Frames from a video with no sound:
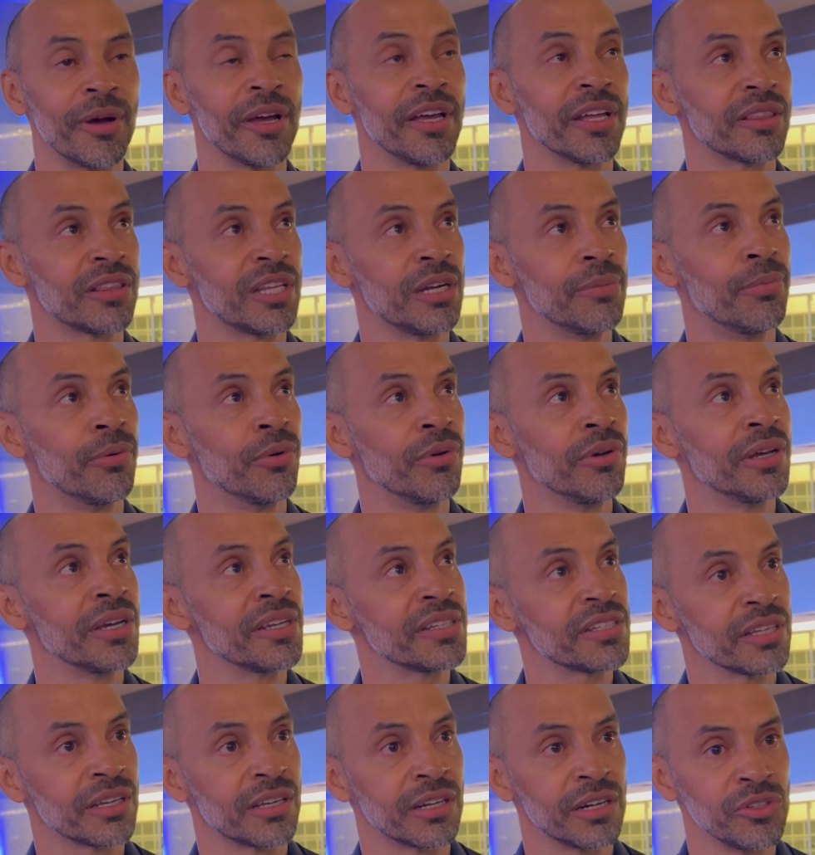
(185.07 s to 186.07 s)
retribuir
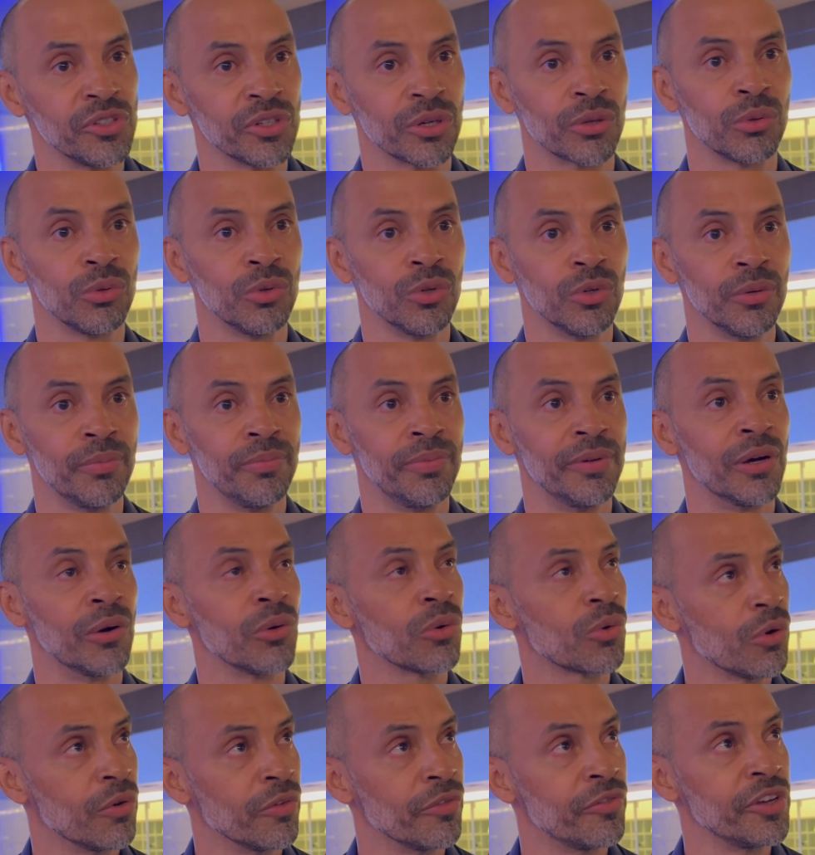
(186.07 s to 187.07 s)
esse grande clube, ao
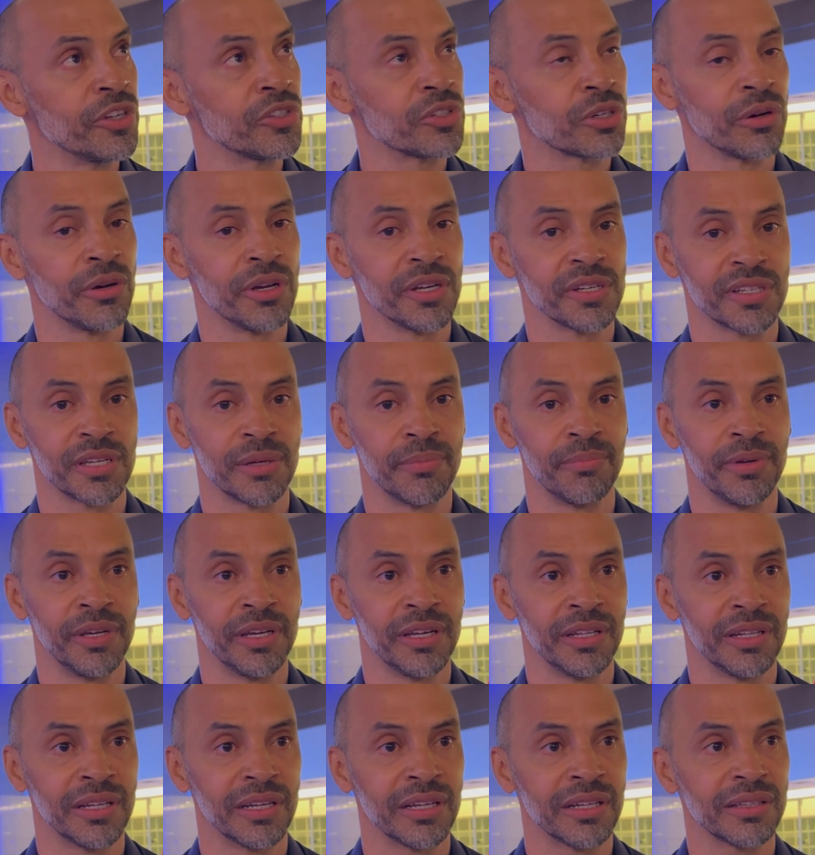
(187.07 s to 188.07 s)
convite que eu
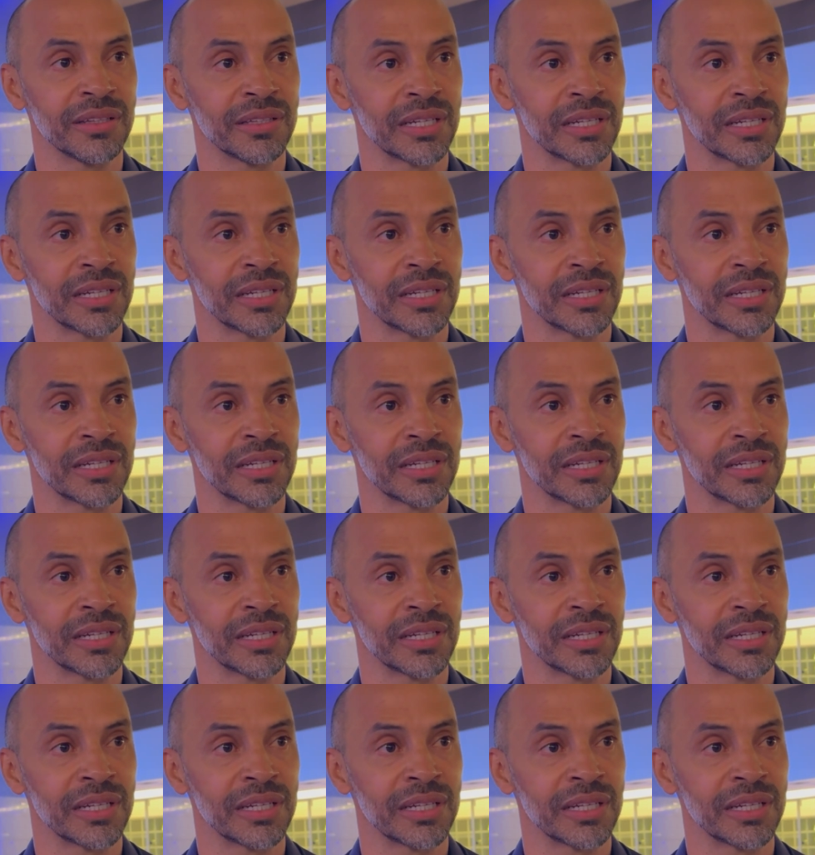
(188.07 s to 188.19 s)
recebi, né?